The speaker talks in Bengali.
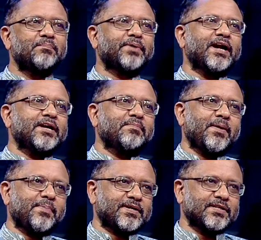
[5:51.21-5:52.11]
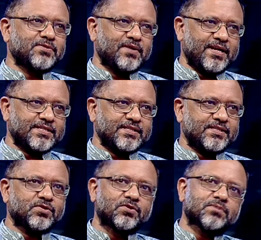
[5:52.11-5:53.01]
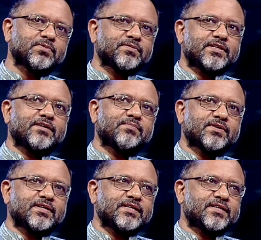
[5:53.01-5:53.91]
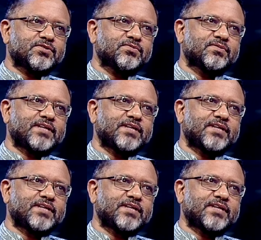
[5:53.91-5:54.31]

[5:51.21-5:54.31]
প্রাণের ব্যাপারটা চলে আসে যে সংশোধন দেখে মনে হয় যে এটা শুধু